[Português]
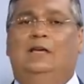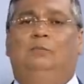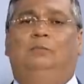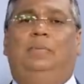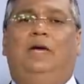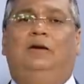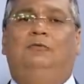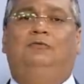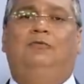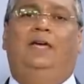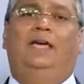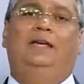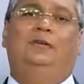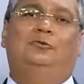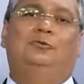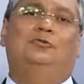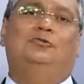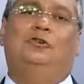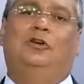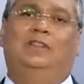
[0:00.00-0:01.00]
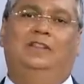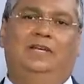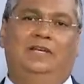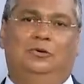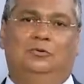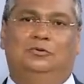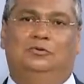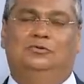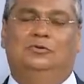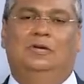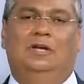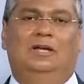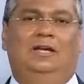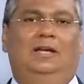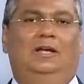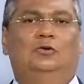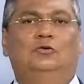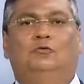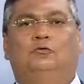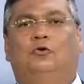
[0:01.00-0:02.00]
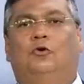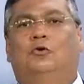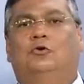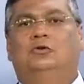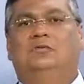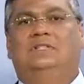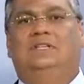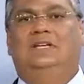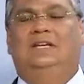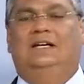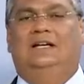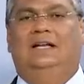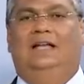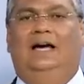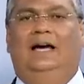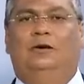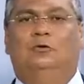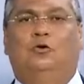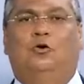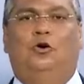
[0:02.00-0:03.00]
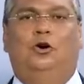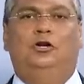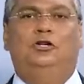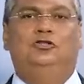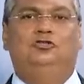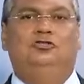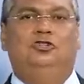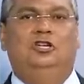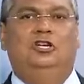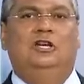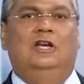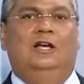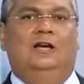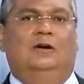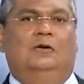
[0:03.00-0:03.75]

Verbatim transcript: Perfeito, só Deus. Eu não vou conseguir, claro, corrigir